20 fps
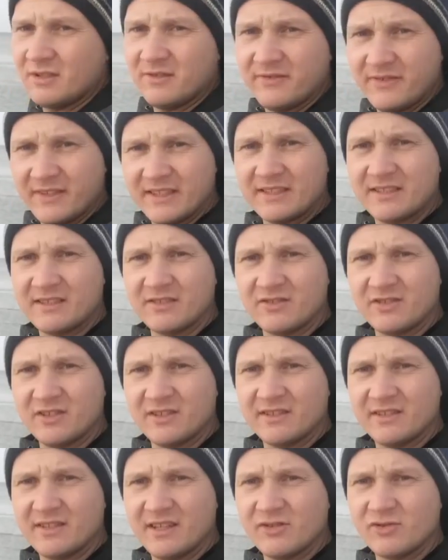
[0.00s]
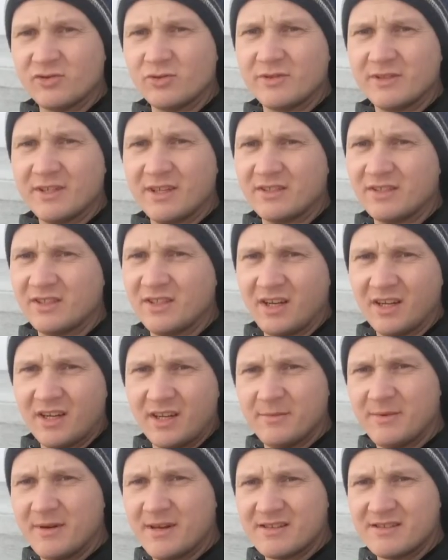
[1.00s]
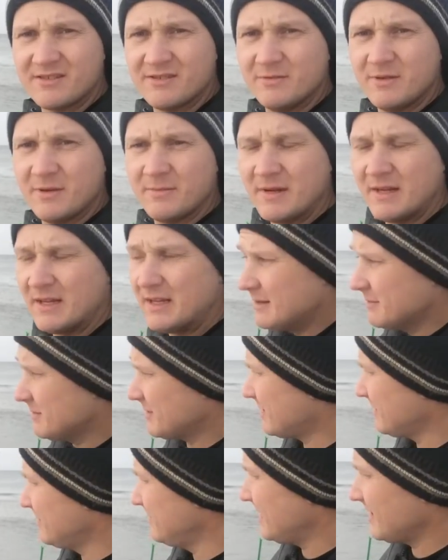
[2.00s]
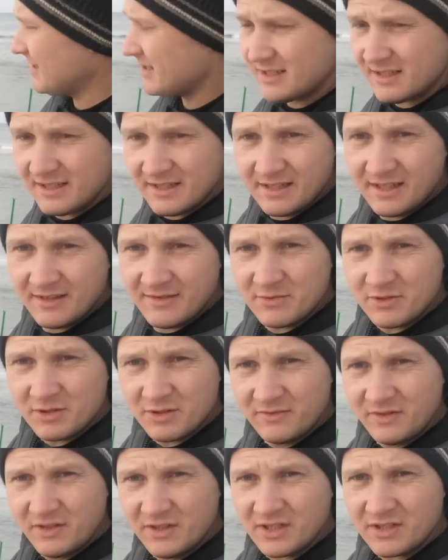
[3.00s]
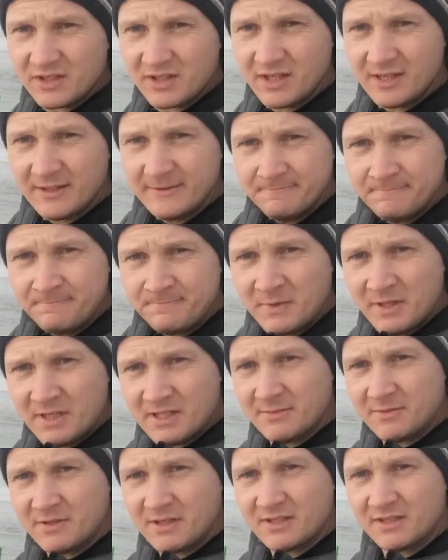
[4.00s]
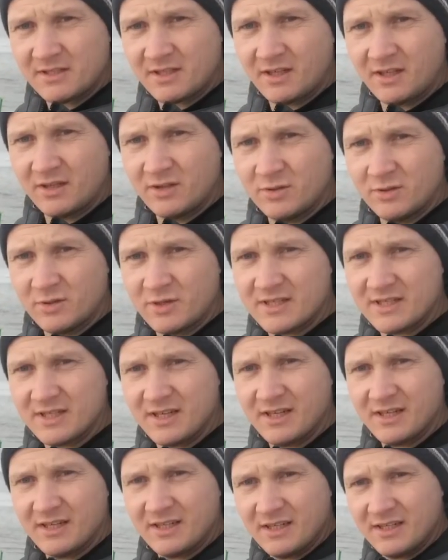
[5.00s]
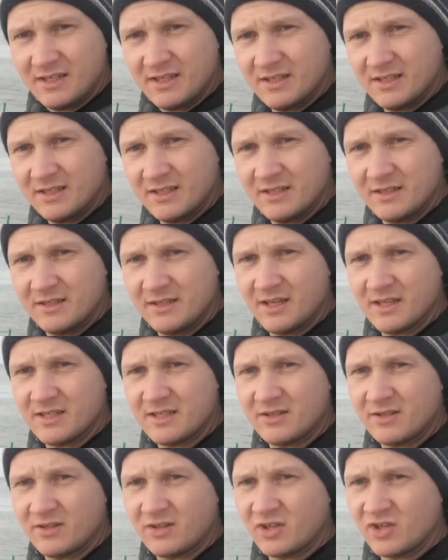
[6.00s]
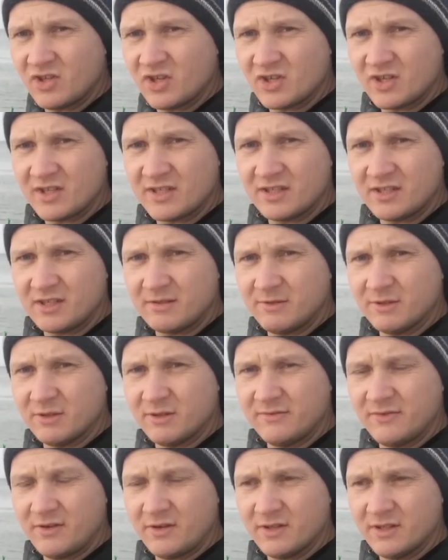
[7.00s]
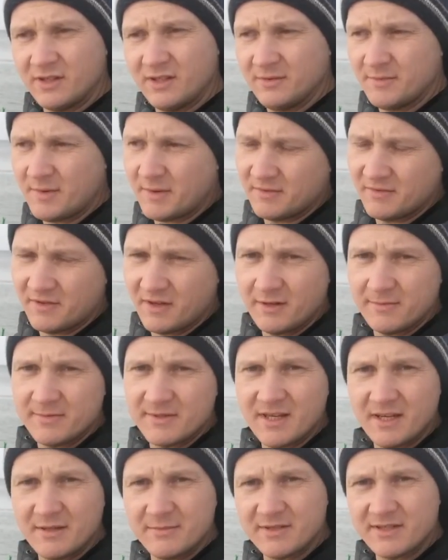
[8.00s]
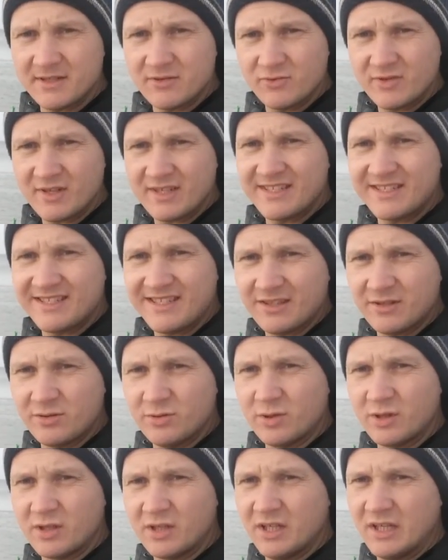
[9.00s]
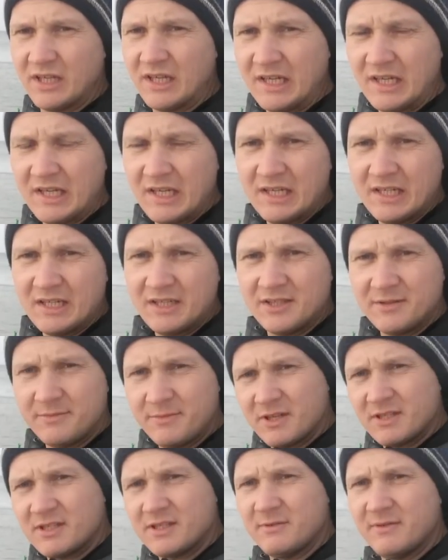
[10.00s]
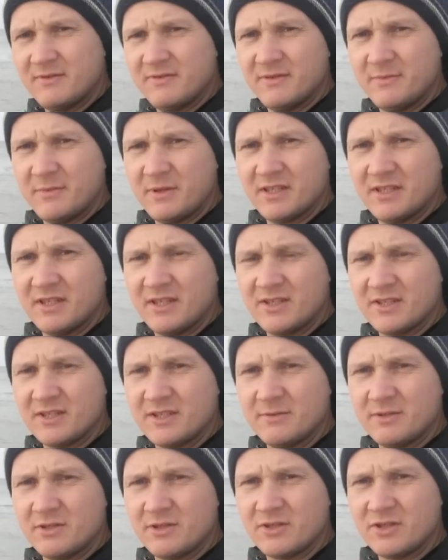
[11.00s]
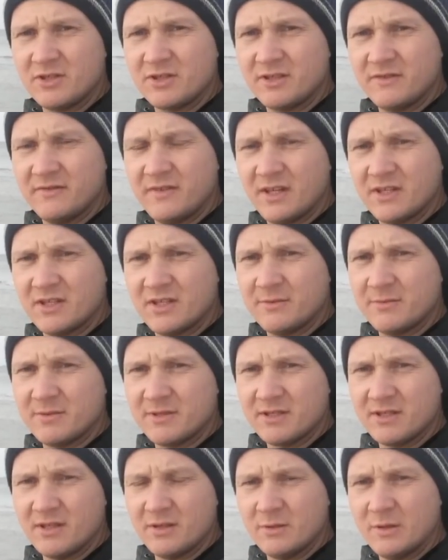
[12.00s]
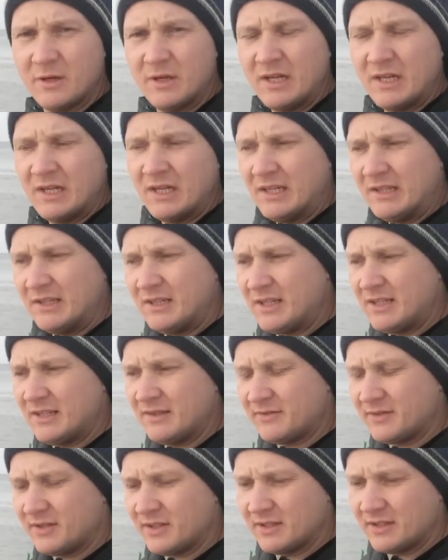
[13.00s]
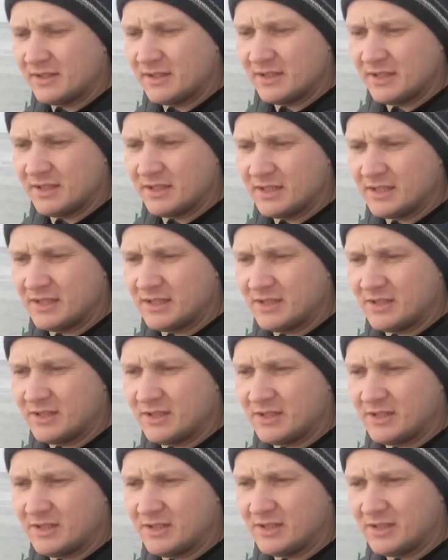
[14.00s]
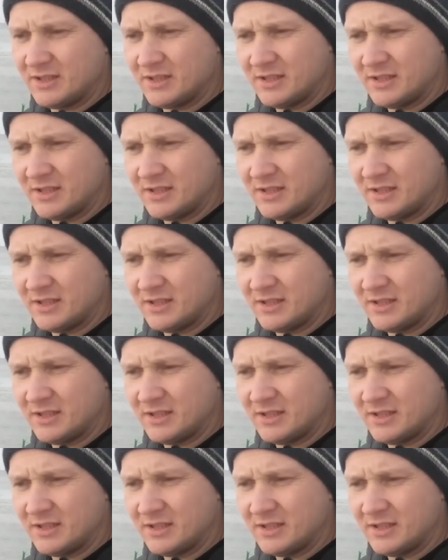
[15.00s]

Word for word: fest, że zarzucać ja nie bardzo umiem, zatem nie, nie wiem, czy to widać, ale jestem teraz na takiej górce, e, e, jest troszeczkę stromo do wody i mam dwie opcje, albo zarzucać z nadgórki, gdzie mogę sobie wymachnięcie zrobić troszeczkę większe albo z dołu, no ale wtedy no,